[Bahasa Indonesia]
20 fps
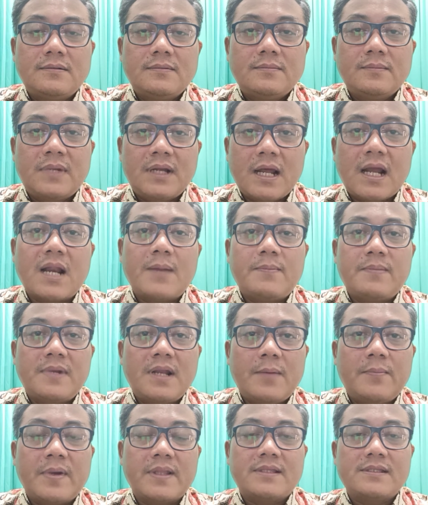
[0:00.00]
berharap
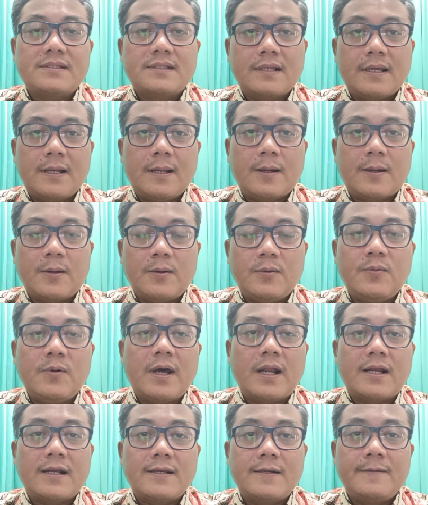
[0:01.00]
dapat segera
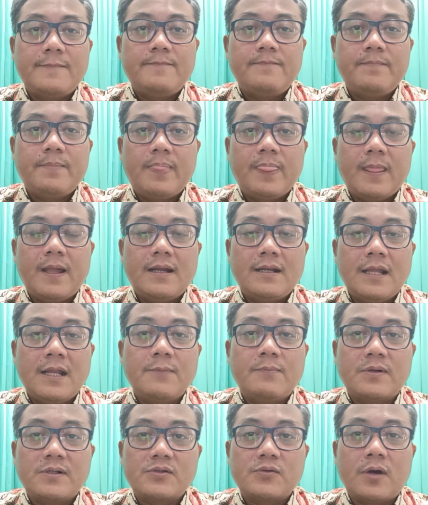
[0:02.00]
keluar dari
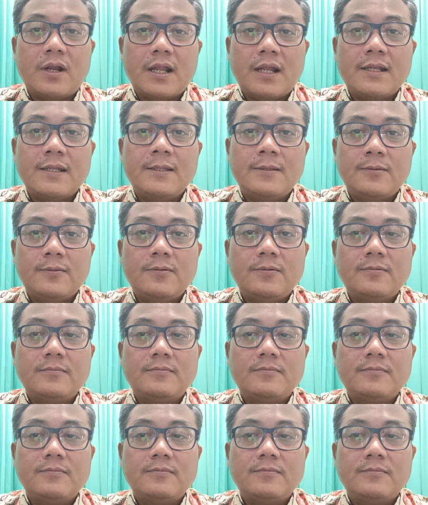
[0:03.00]
persoalan itu.